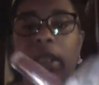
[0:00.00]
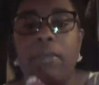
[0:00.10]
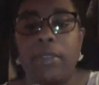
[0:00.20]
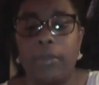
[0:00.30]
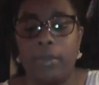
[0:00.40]
à
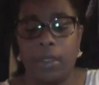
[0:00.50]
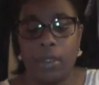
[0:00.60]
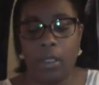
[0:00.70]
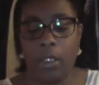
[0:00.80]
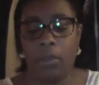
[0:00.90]
lèvres.
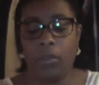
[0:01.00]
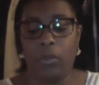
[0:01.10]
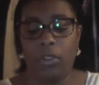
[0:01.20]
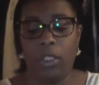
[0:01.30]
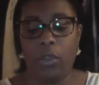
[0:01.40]

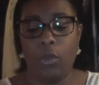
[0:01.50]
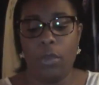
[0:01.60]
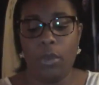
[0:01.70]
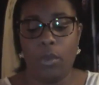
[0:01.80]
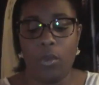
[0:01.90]
Donc c'est le
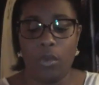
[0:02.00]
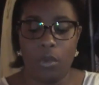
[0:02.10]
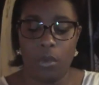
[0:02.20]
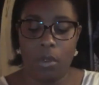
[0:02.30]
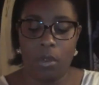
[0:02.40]
numéro
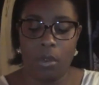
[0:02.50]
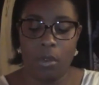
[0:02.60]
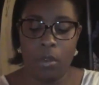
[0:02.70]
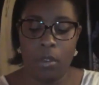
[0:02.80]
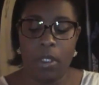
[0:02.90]

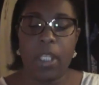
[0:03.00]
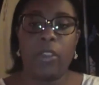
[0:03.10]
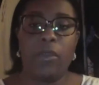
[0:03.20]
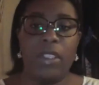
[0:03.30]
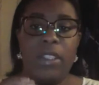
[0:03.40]

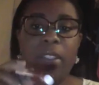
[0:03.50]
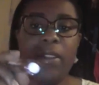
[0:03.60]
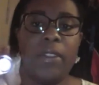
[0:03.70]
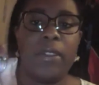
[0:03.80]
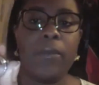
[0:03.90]

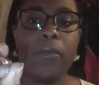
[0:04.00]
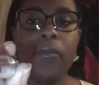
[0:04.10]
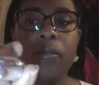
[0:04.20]
90.